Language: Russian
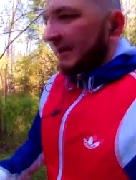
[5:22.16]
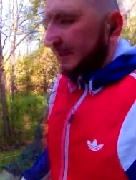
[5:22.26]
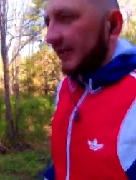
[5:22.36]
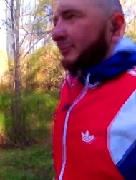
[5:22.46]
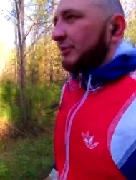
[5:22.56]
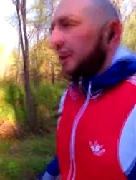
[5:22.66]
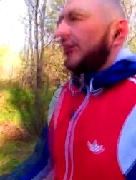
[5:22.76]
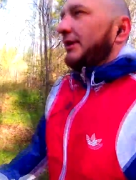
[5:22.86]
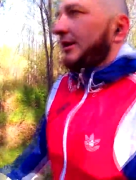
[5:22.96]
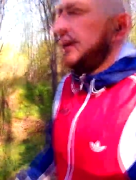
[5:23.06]
Так что,
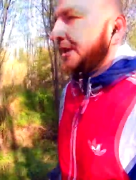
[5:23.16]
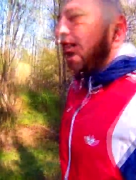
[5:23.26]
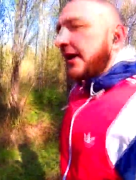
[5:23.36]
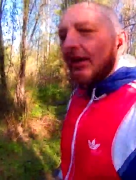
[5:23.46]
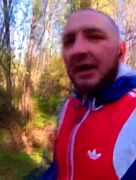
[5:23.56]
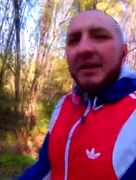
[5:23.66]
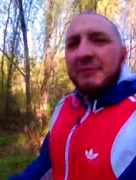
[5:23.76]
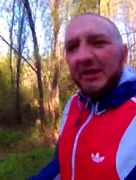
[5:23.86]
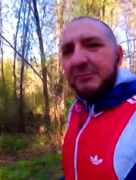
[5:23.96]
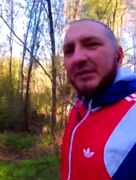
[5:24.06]

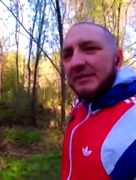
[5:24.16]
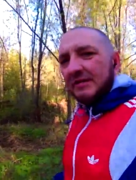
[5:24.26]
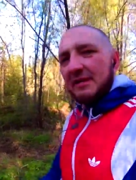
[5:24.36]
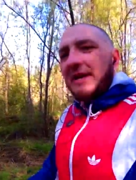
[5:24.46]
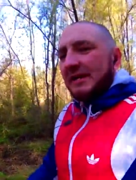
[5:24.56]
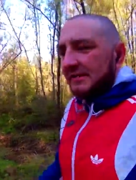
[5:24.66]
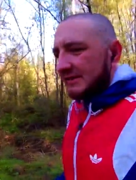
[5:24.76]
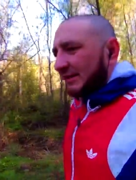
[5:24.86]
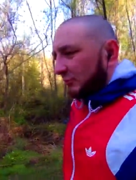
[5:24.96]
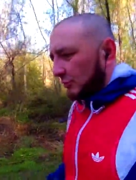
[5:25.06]
ребят, присоединяйтесь,
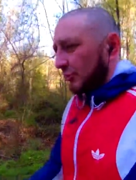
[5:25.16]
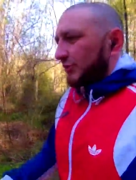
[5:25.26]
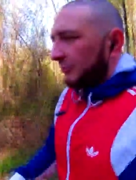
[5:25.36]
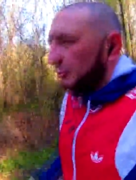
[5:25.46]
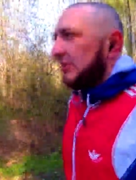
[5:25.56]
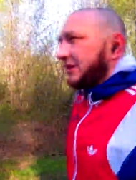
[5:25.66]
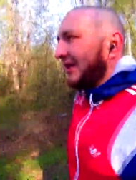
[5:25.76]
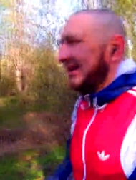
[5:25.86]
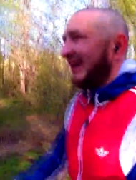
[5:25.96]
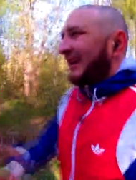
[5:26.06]
те, кто хочет похудеть,
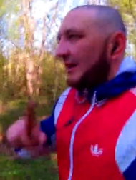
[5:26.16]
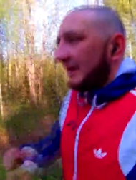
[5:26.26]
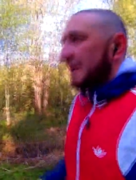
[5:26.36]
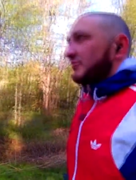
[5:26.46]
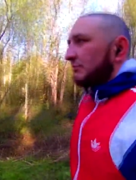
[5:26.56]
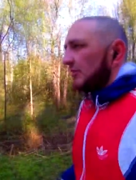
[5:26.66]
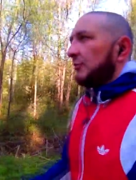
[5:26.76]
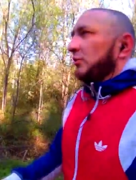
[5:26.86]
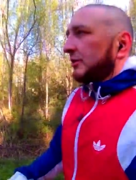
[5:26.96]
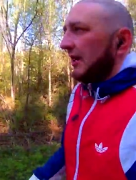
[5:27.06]
особенно
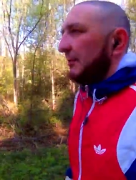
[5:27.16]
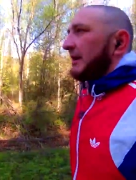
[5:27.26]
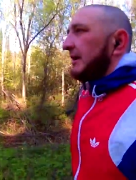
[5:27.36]
по утрам.